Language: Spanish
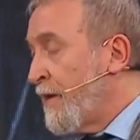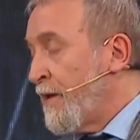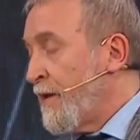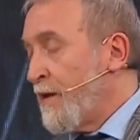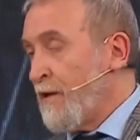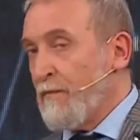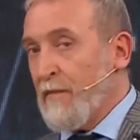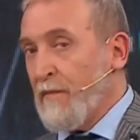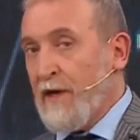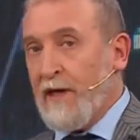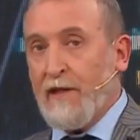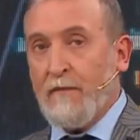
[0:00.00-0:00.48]

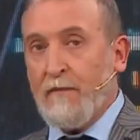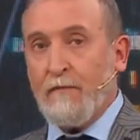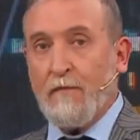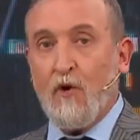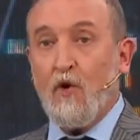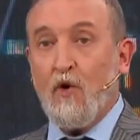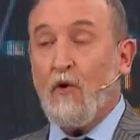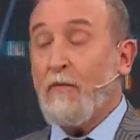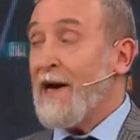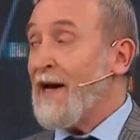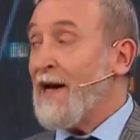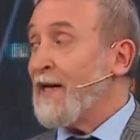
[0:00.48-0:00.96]
y más
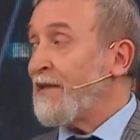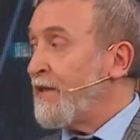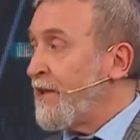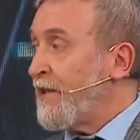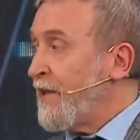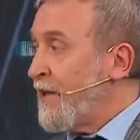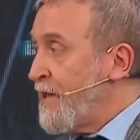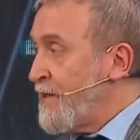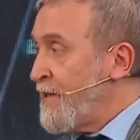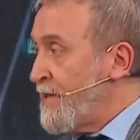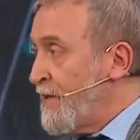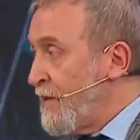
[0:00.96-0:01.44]

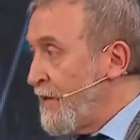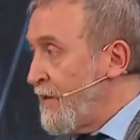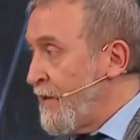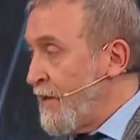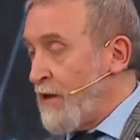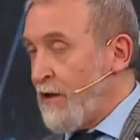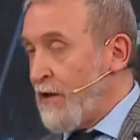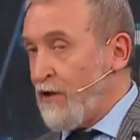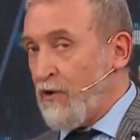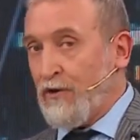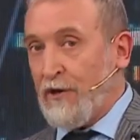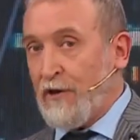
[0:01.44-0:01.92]
diplomática, se
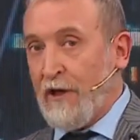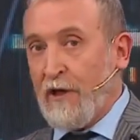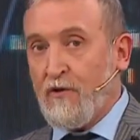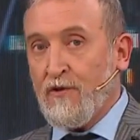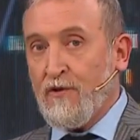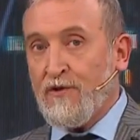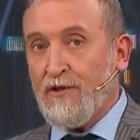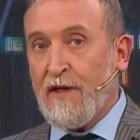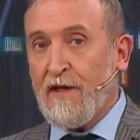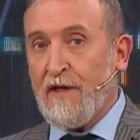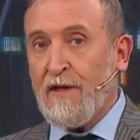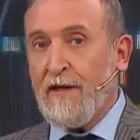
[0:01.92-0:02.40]
diría que otra
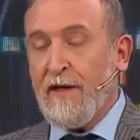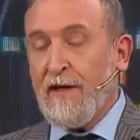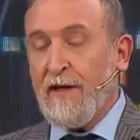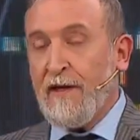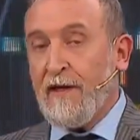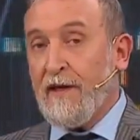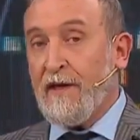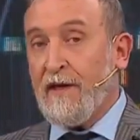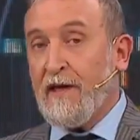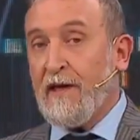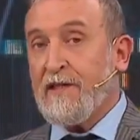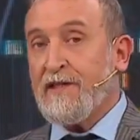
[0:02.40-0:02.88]
cosa,
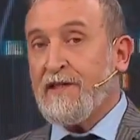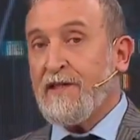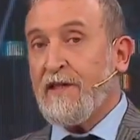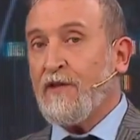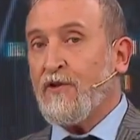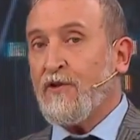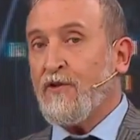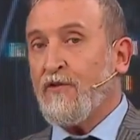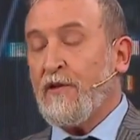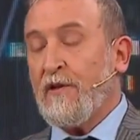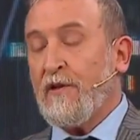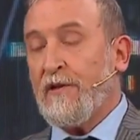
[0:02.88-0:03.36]
y que el
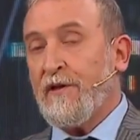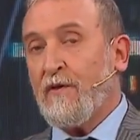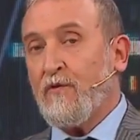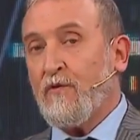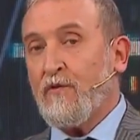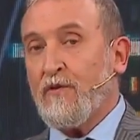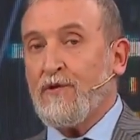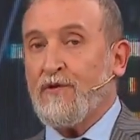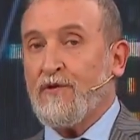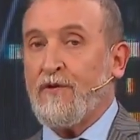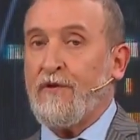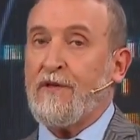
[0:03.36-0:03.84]
centro del
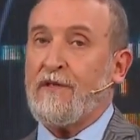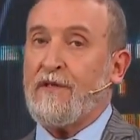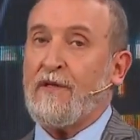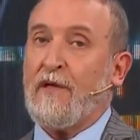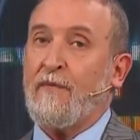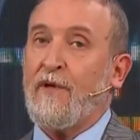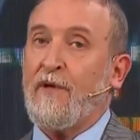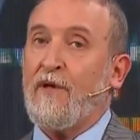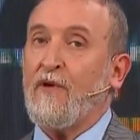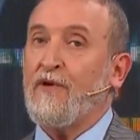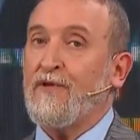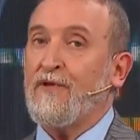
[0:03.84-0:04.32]
discurso es,
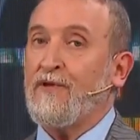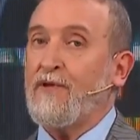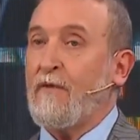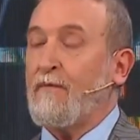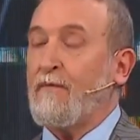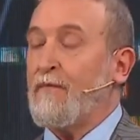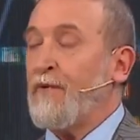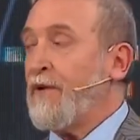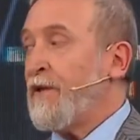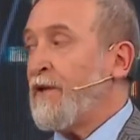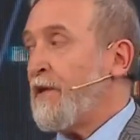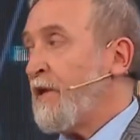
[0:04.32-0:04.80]
amigos,
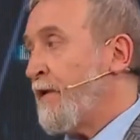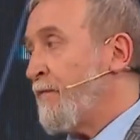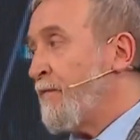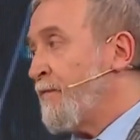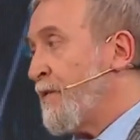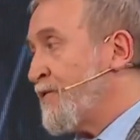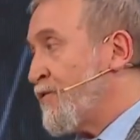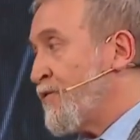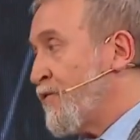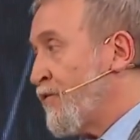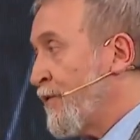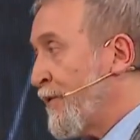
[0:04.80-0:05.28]
después de la
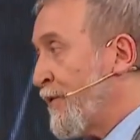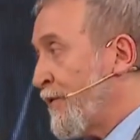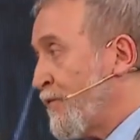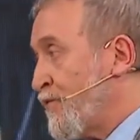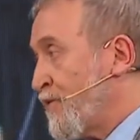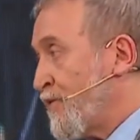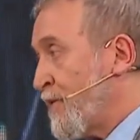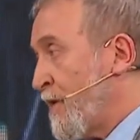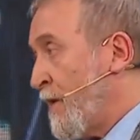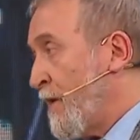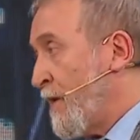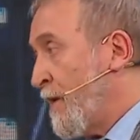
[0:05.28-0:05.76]
invasión de
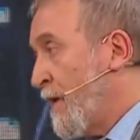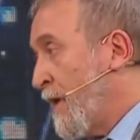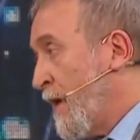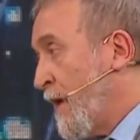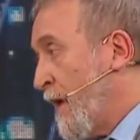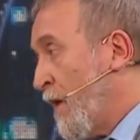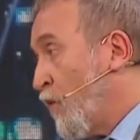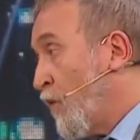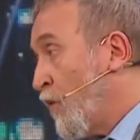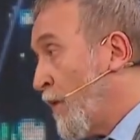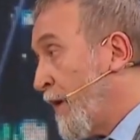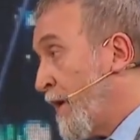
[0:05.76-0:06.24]
Rusia
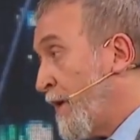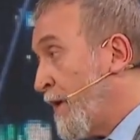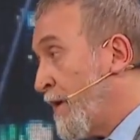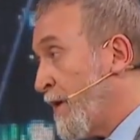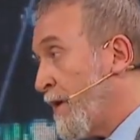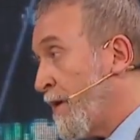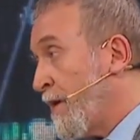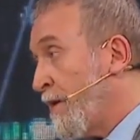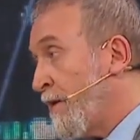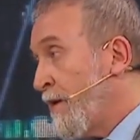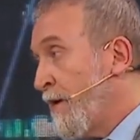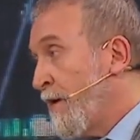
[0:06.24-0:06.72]
a
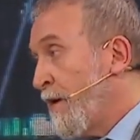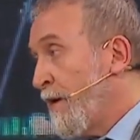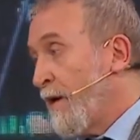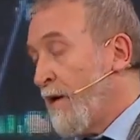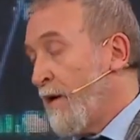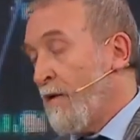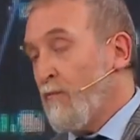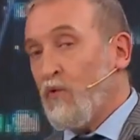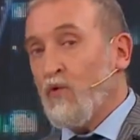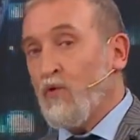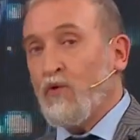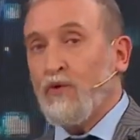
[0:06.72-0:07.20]
Ucrania,
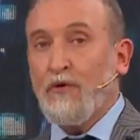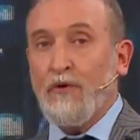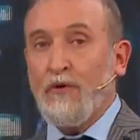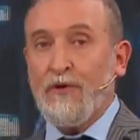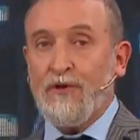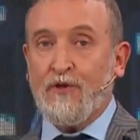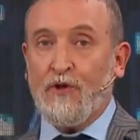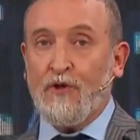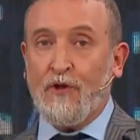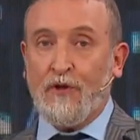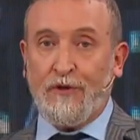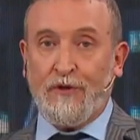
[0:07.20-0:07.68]
el mundo
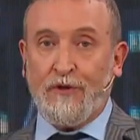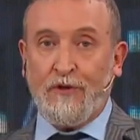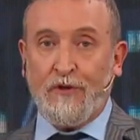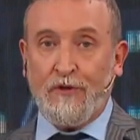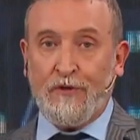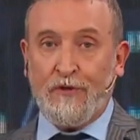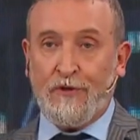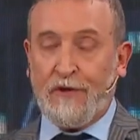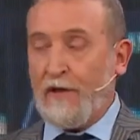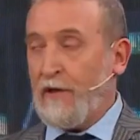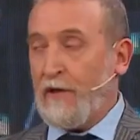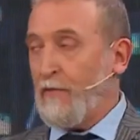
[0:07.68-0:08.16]
es
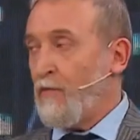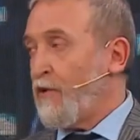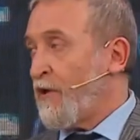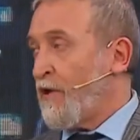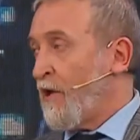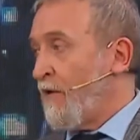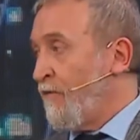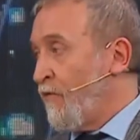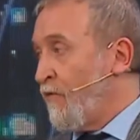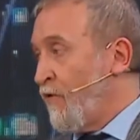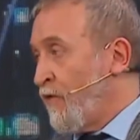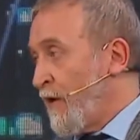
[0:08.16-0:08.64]
otro, tenemos
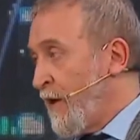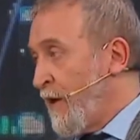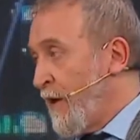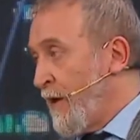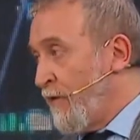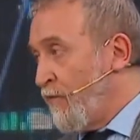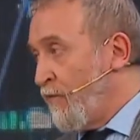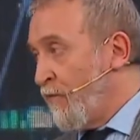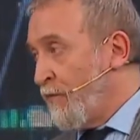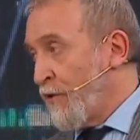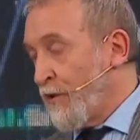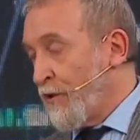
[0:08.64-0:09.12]
que
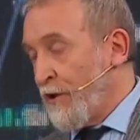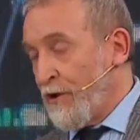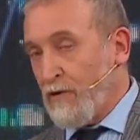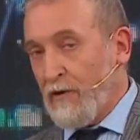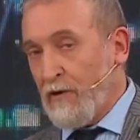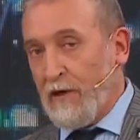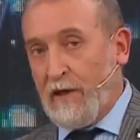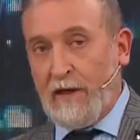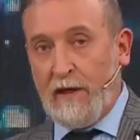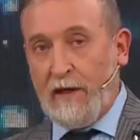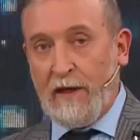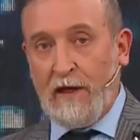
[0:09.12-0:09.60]
aflojar un
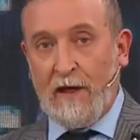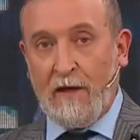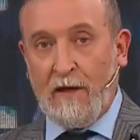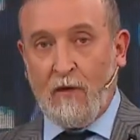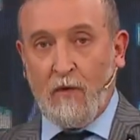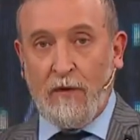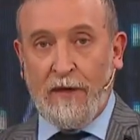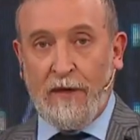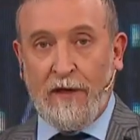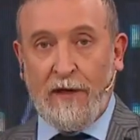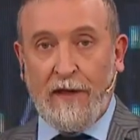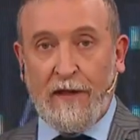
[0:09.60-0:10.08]
poquito la,
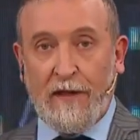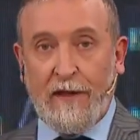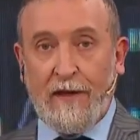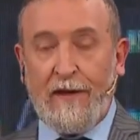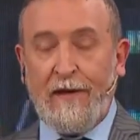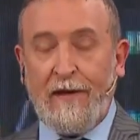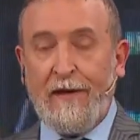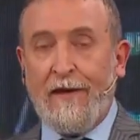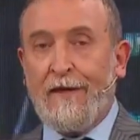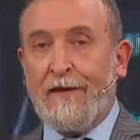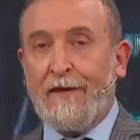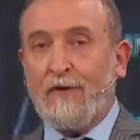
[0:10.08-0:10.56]

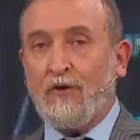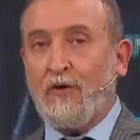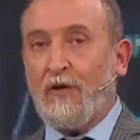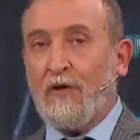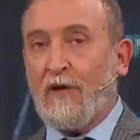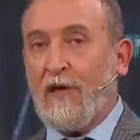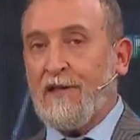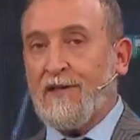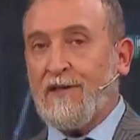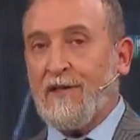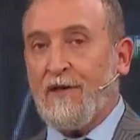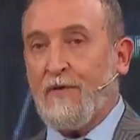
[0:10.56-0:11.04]
cuerda,
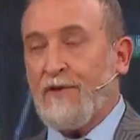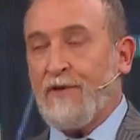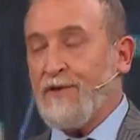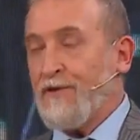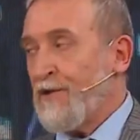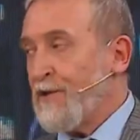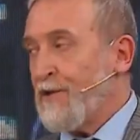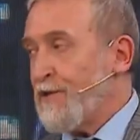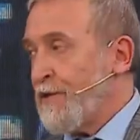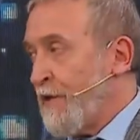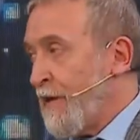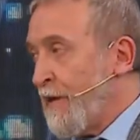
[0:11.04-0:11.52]
todas las
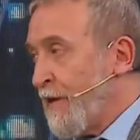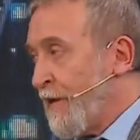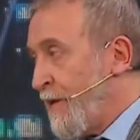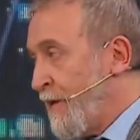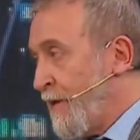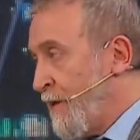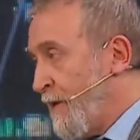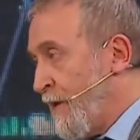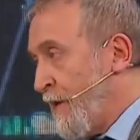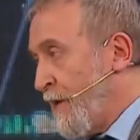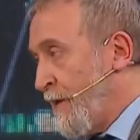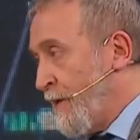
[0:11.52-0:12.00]
ecuaciones
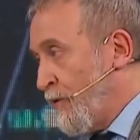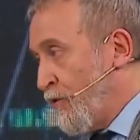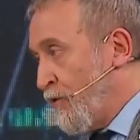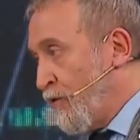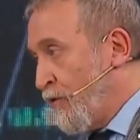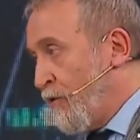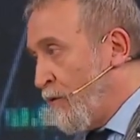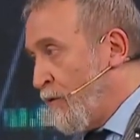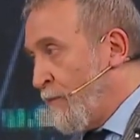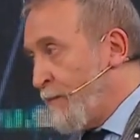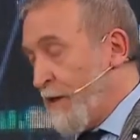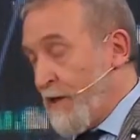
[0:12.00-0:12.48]
energéticas de
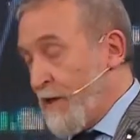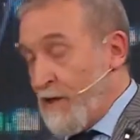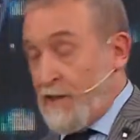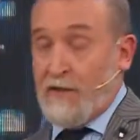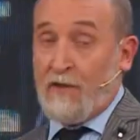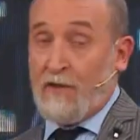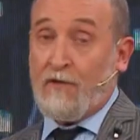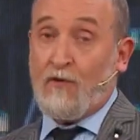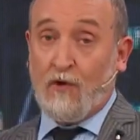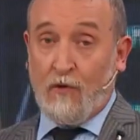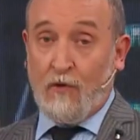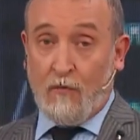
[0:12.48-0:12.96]
todos los
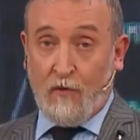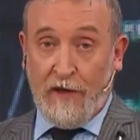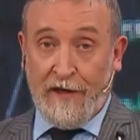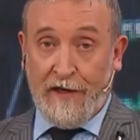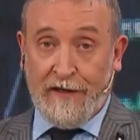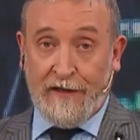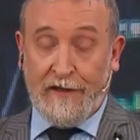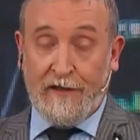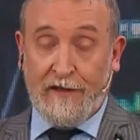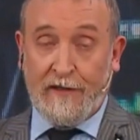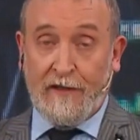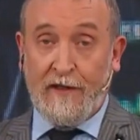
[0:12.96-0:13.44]
países como la
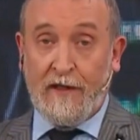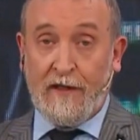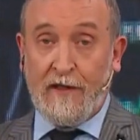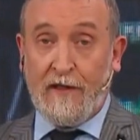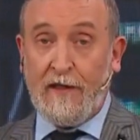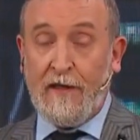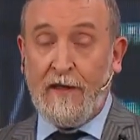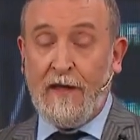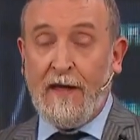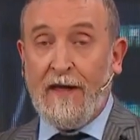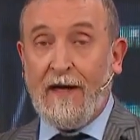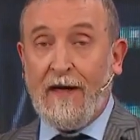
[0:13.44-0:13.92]

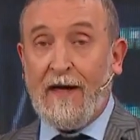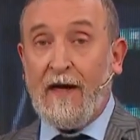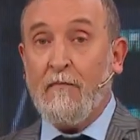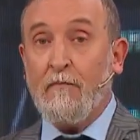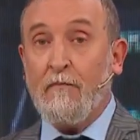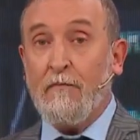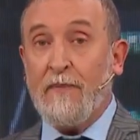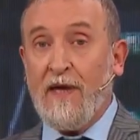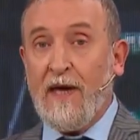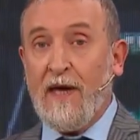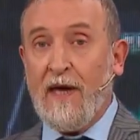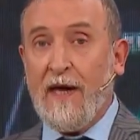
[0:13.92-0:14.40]
Argentina
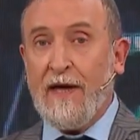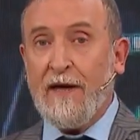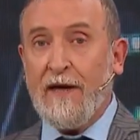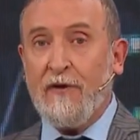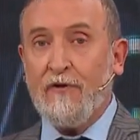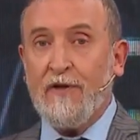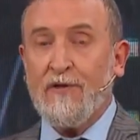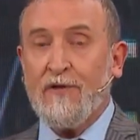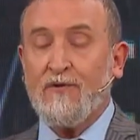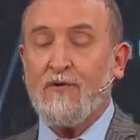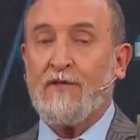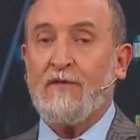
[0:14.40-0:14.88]

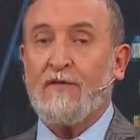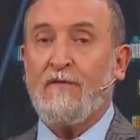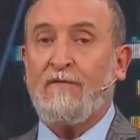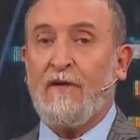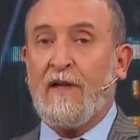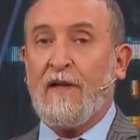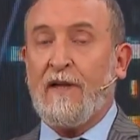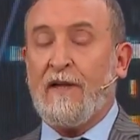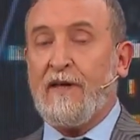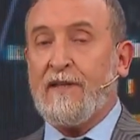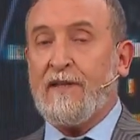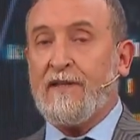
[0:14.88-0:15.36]
cambiaron, eso
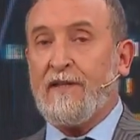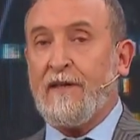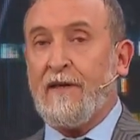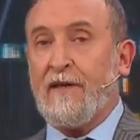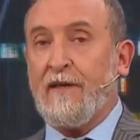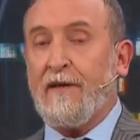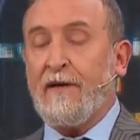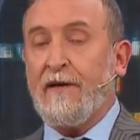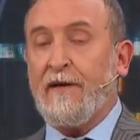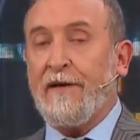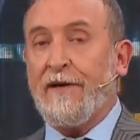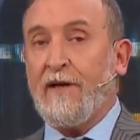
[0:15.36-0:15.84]

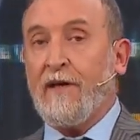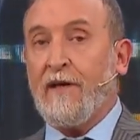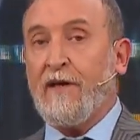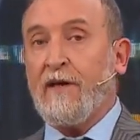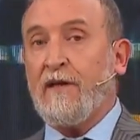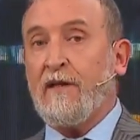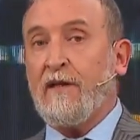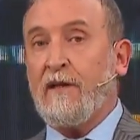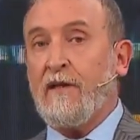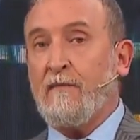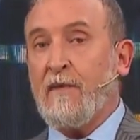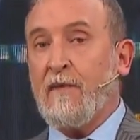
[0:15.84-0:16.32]
hace
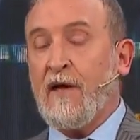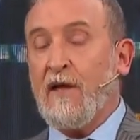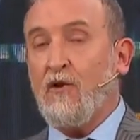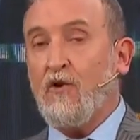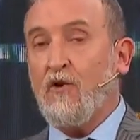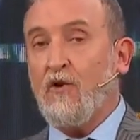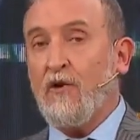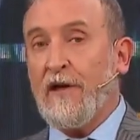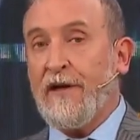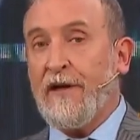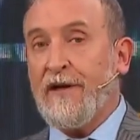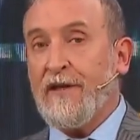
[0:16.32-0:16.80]
requiere de más
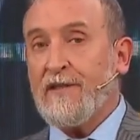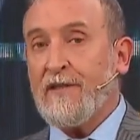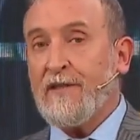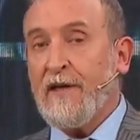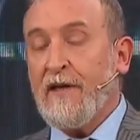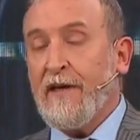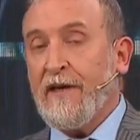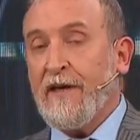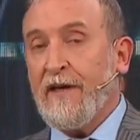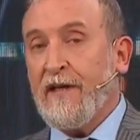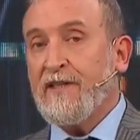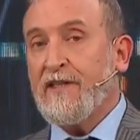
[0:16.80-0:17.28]
dólares,
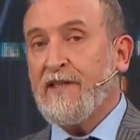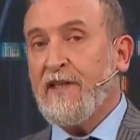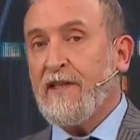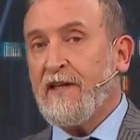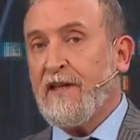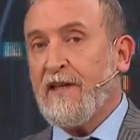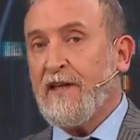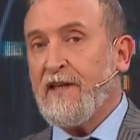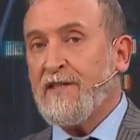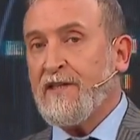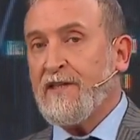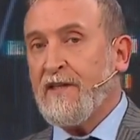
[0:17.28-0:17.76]

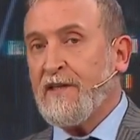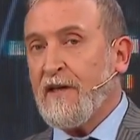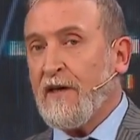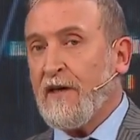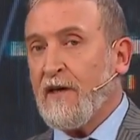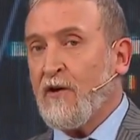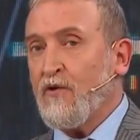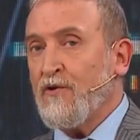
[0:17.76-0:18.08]
etcétera, etcétera.